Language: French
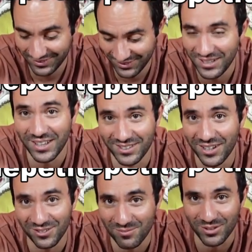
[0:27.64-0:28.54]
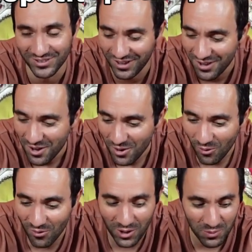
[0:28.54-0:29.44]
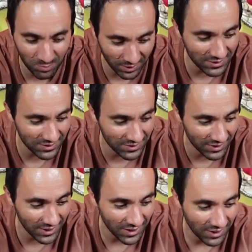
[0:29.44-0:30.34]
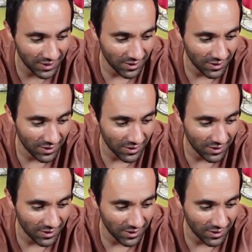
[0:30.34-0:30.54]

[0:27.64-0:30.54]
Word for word: c'est exactement ça. On a eu plein d'idées.